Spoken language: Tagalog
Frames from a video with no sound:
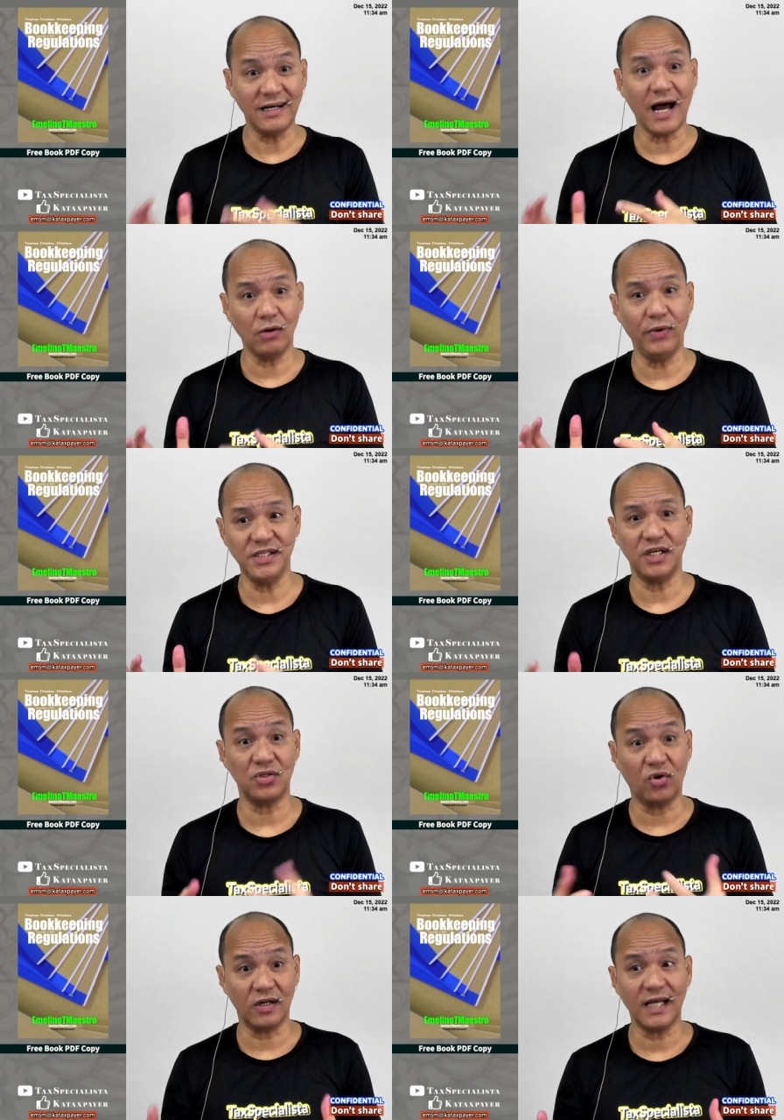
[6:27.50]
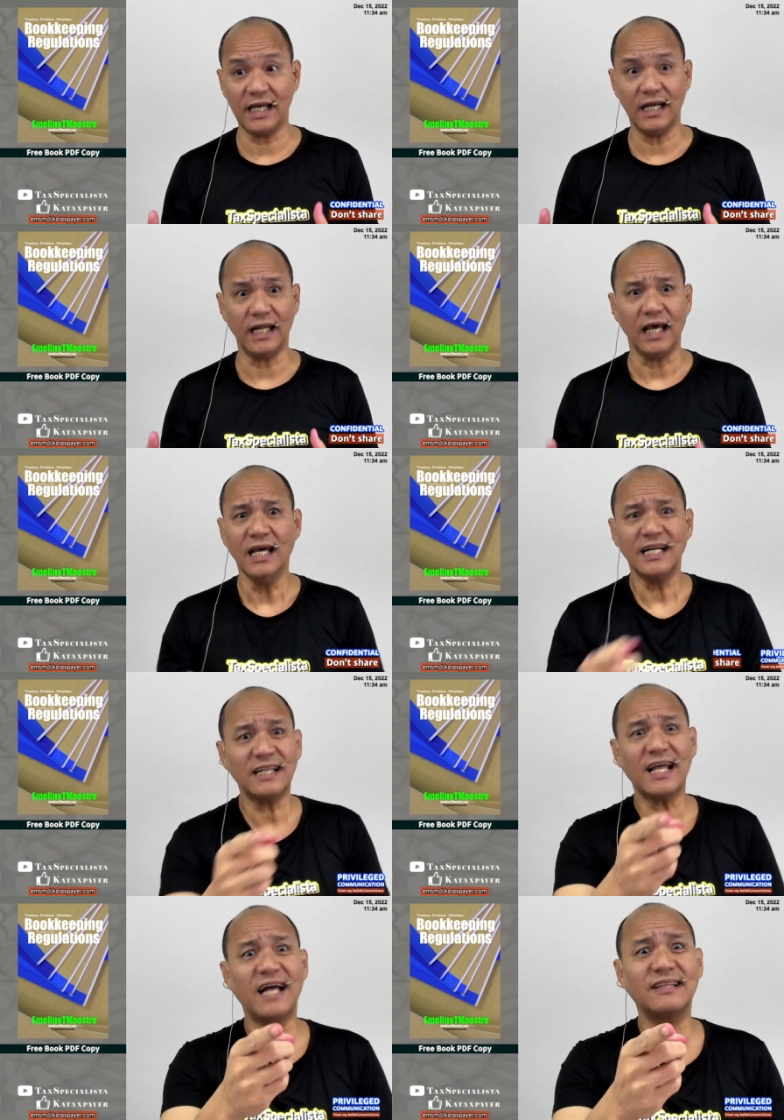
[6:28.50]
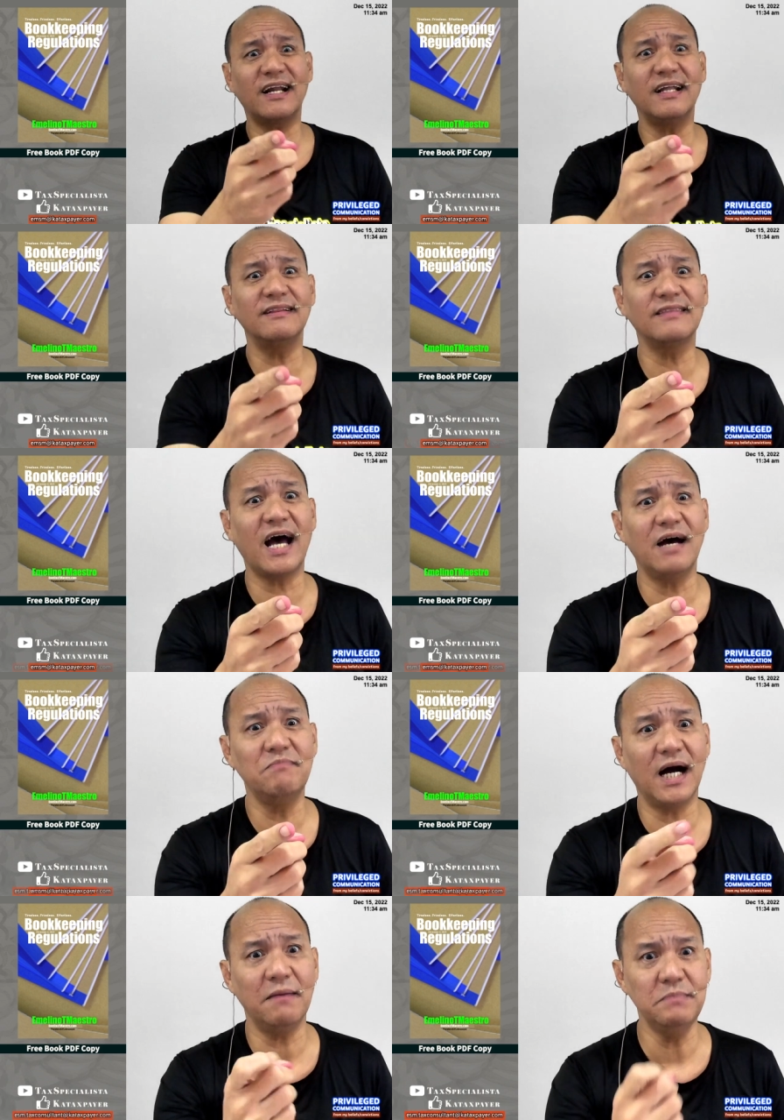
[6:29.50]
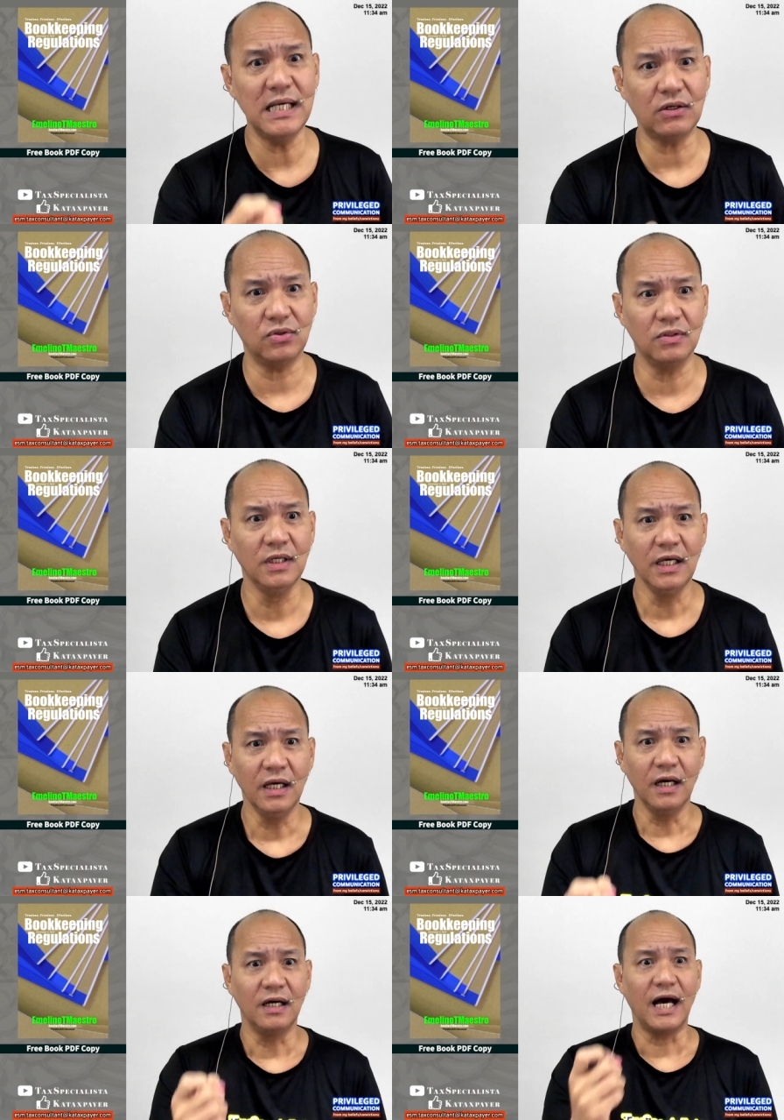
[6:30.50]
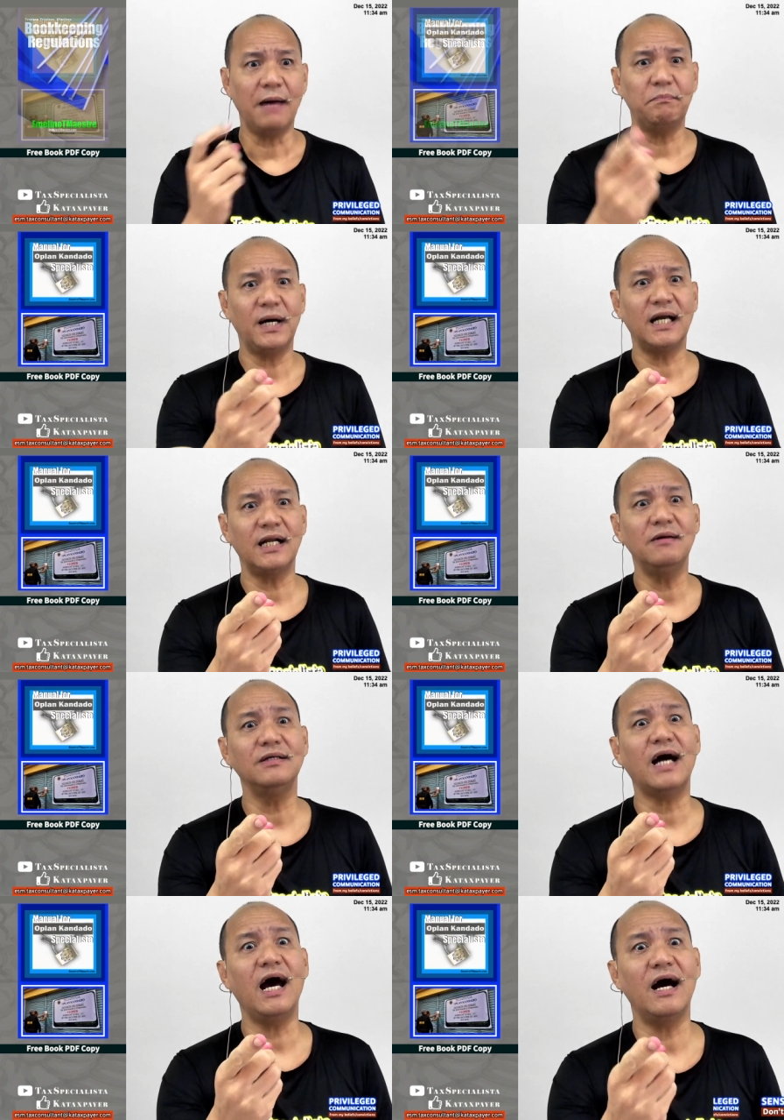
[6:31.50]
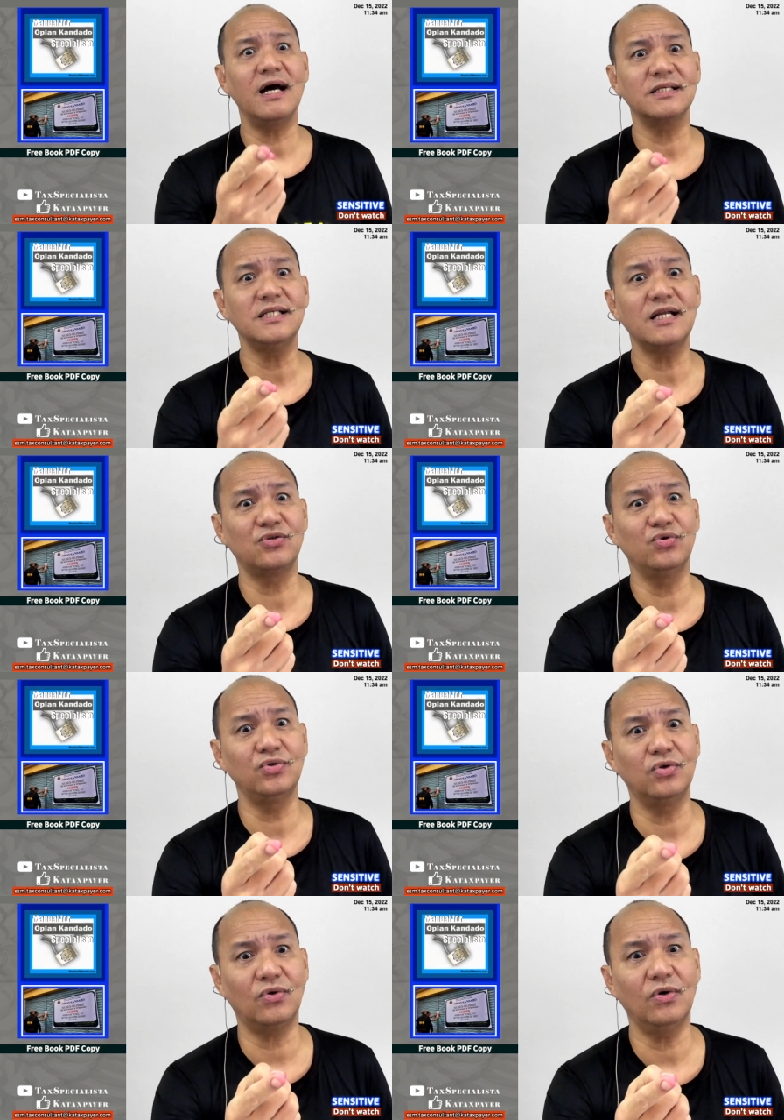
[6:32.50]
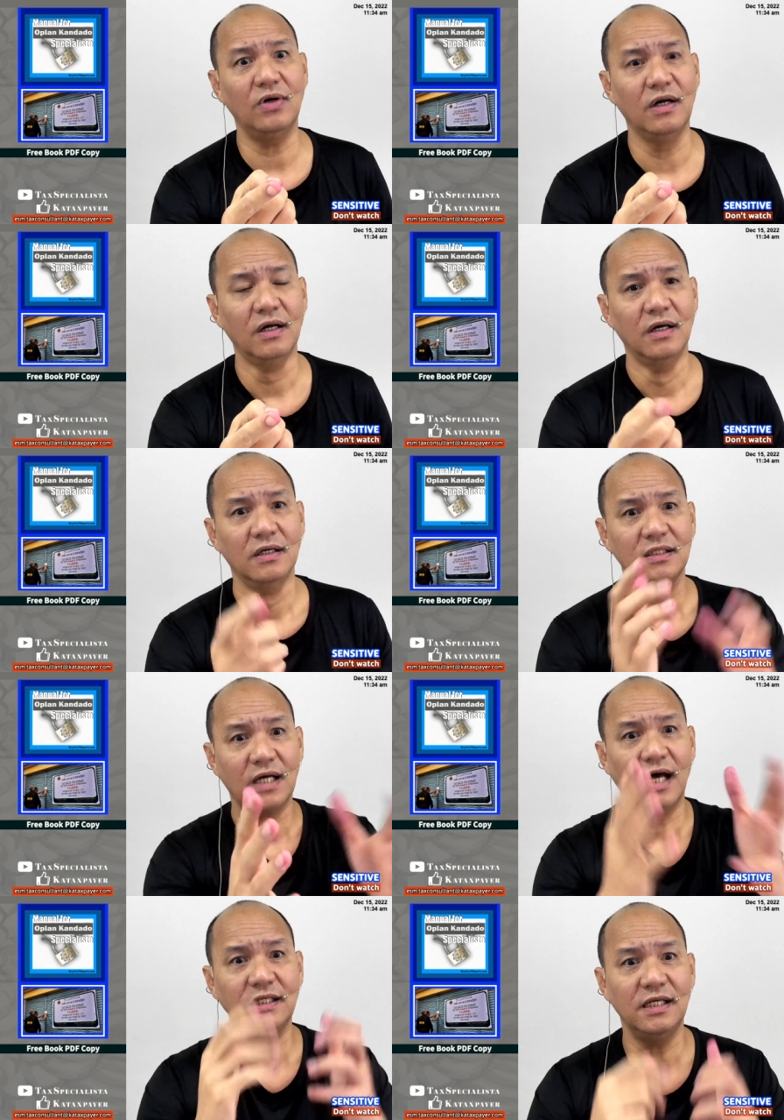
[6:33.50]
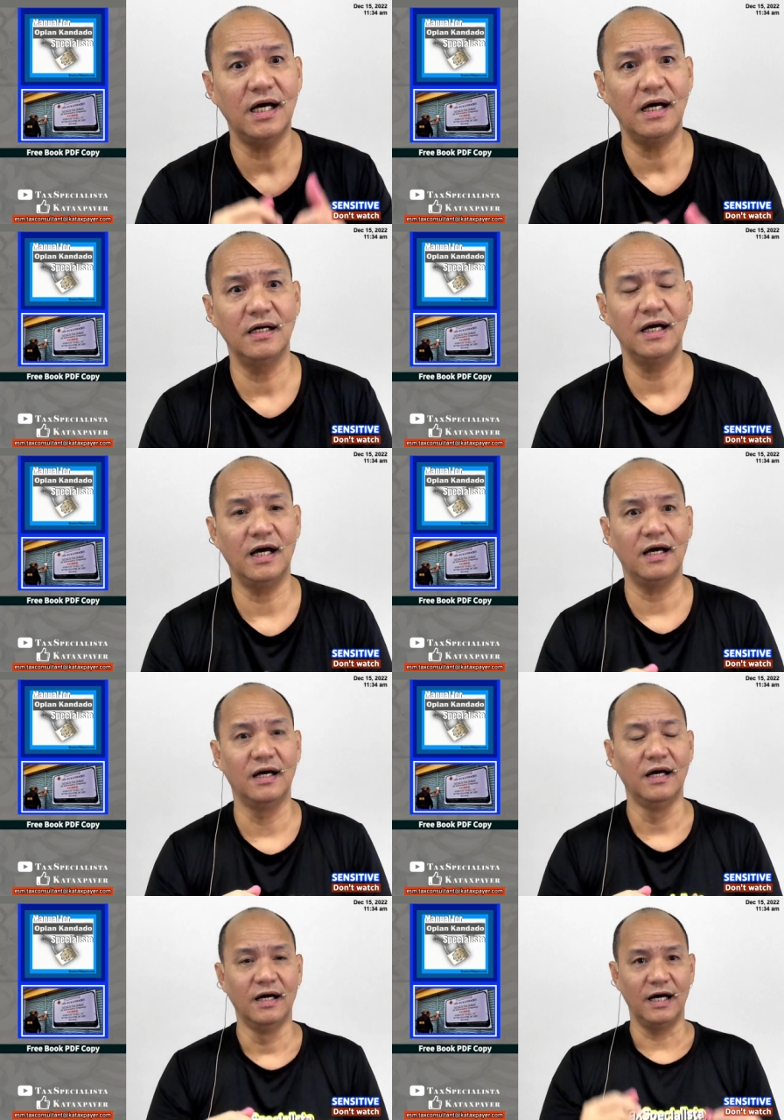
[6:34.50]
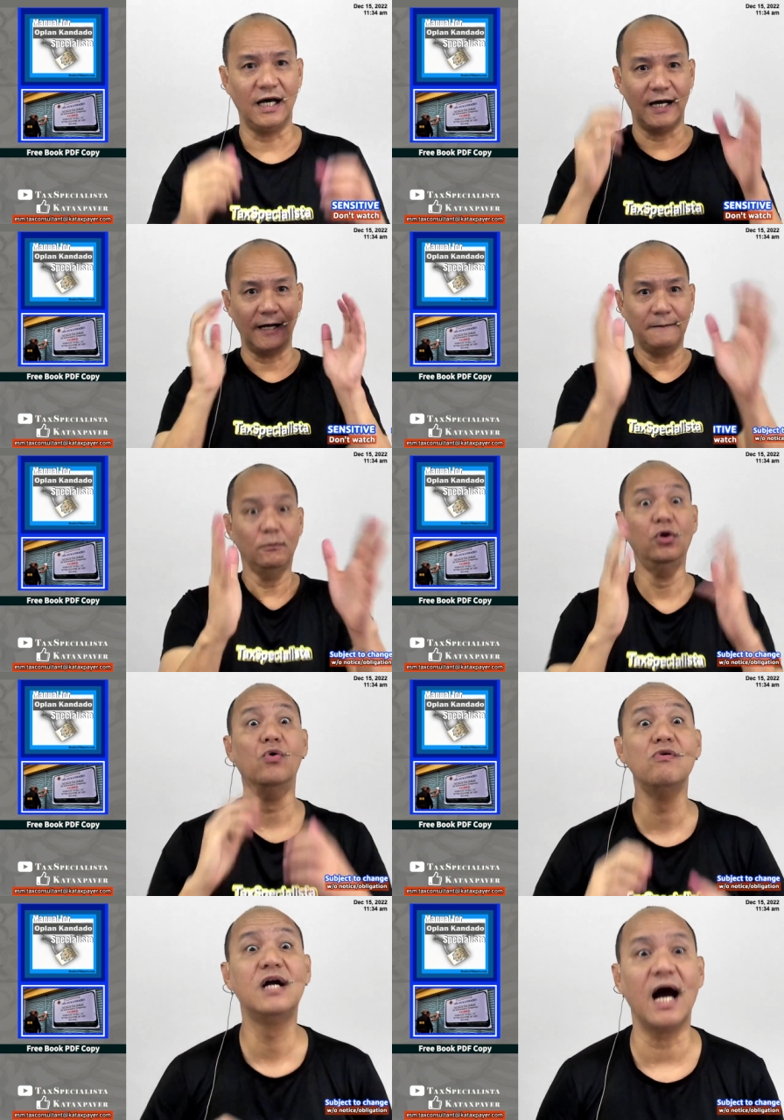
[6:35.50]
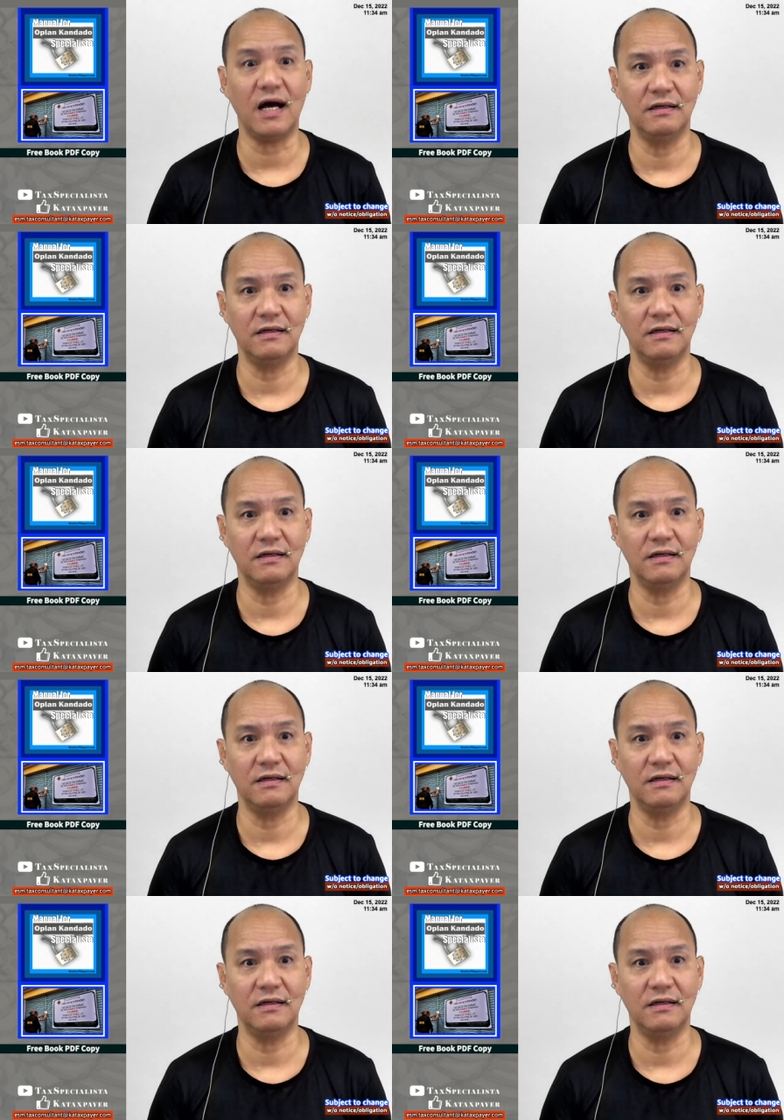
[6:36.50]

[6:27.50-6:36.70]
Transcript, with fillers: languages or dialect, natataranta ang mga biro. Ah, parang ahas na nasusukol sa kanyang uh, uh, lungga